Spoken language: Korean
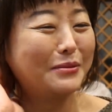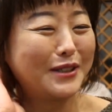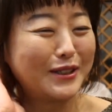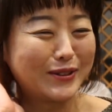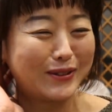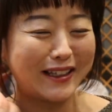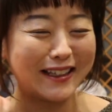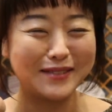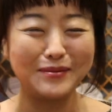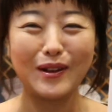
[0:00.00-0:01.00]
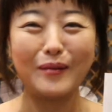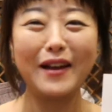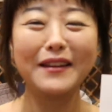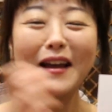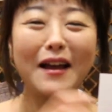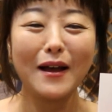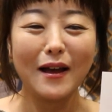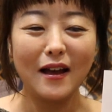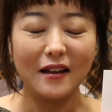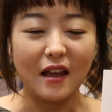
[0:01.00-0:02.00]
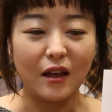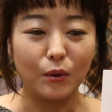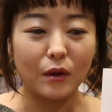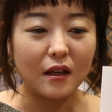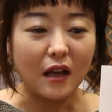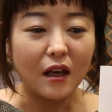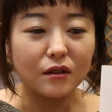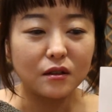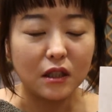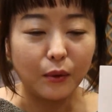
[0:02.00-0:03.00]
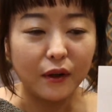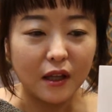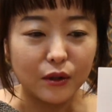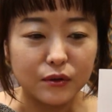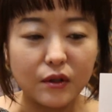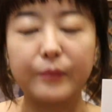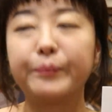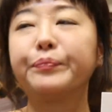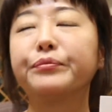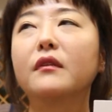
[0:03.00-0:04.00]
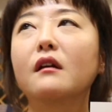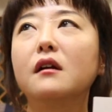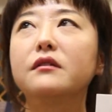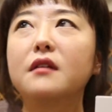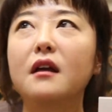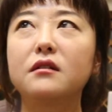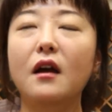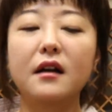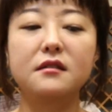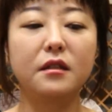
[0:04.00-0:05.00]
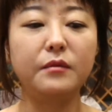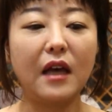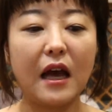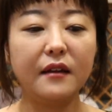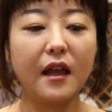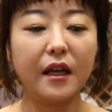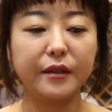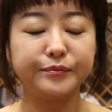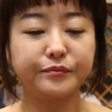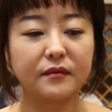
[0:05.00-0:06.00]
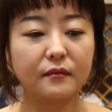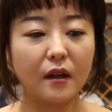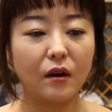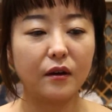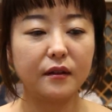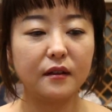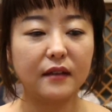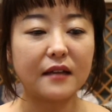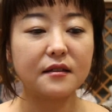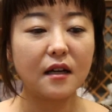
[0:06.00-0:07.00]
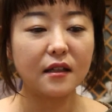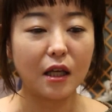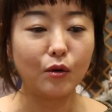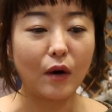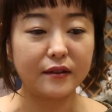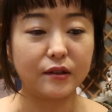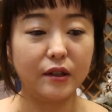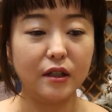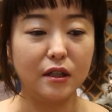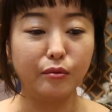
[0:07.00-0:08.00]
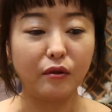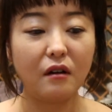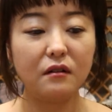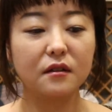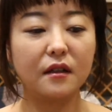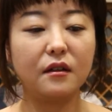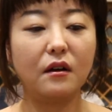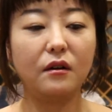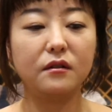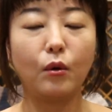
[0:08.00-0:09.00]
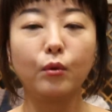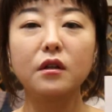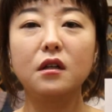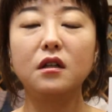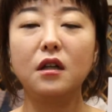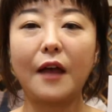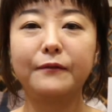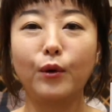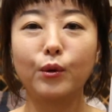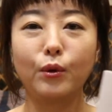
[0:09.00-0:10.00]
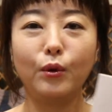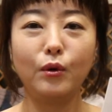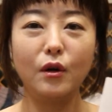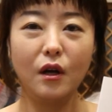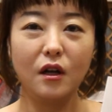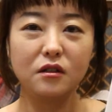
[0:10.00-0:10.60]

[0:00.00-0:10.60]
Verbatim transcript: 입으실 수도 있겠습니다만, 네, 이렇게 레이어드를 입어야 되는 거죠. 음, 그래서 제, 제가 지금 이 안에, 어, 나시를 하나 입고 왔어요, 일부러. 그래서 이제 오늘 F4로